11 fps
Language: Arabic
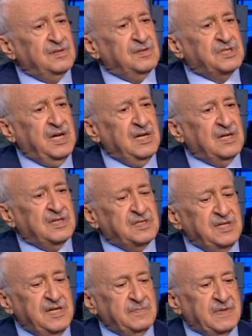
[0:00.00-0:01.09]
سال
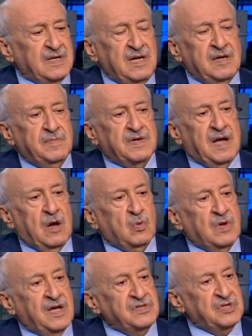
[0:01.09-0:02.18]
كثير من الحبر
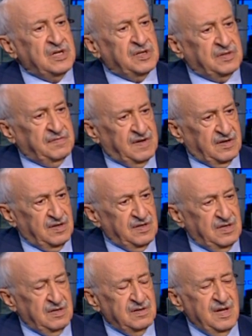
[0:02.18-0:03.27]
حول هذه الاتفاقية